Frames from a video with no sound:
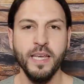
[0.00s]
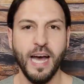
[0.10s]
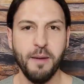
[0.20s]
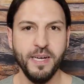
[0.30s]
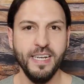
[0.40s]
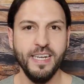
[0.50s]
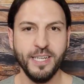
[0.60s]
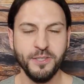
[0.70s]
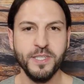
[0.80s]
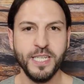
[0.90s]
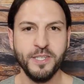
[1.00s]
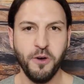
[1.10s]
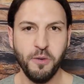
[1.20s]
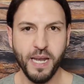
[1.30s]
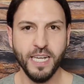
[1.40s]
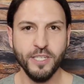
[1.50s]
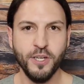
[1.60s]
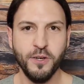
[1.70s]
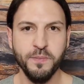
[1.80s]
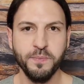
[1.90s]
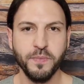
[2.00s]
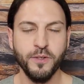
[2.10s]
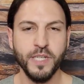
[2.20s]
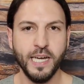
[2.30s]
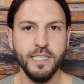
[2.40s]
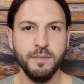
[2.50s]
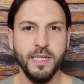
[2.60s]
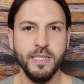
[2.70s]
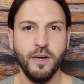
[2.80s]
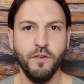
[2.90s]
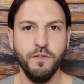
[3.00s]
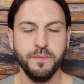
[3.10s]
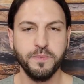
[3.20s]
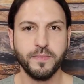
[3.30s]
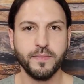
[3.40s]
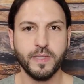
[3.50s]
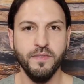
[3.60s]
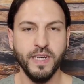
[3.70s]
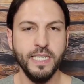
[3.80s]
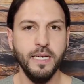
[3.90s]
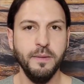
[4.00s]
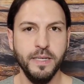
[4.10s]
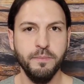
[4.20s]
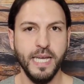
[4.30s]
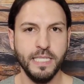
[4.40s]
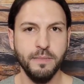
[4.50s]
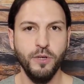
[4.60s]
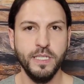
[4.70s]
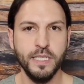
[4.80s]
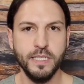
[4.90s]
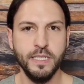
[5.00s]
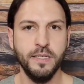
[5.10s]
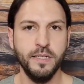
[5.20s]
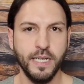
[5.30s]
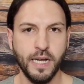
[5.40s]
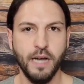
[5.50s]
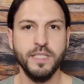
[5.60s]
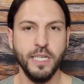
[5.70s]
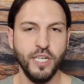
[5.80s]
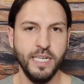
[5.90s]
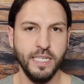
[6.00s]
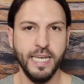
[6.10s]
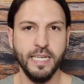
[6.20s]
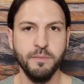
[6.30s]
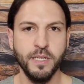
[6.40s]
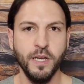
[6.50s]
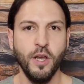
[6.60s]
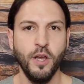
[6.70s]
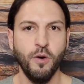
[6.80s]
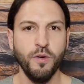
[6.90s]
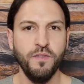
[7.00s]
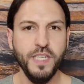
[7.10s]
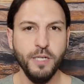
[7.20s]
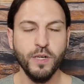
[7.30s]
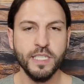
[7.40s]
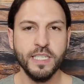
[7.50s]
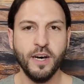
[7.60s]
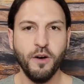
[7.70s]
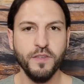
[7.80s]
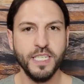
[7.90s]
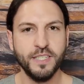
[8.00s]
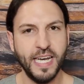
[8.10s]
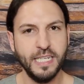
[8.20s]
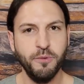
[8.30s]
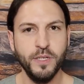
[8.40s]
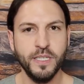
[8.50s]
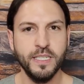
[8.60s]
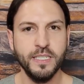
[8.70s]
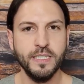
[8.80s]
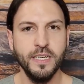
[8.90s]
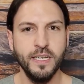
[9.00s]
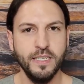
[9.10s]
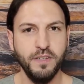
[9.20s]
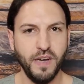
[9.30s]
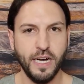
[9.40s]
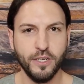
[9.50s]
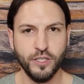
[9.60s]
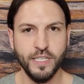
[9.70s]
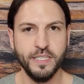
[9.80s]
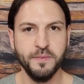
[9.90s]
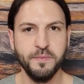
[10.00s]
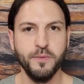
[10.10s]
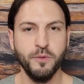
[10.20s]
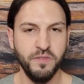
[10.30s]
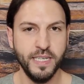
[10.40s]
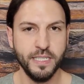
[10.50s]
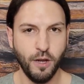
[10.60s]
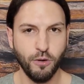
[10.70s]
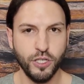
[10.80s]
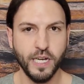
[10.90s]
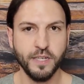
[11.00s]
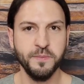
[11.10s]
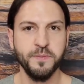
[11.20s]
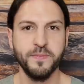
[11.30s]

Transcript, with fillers: Aber lasst uns das nochmal anschauen und achtet mal darauf, wann der äh, erste Polizist den, den Kfz-Schein entgegennimmt und wie kurz darauf der zweite Polizist die Frage stellt und in welcher Lautstärke.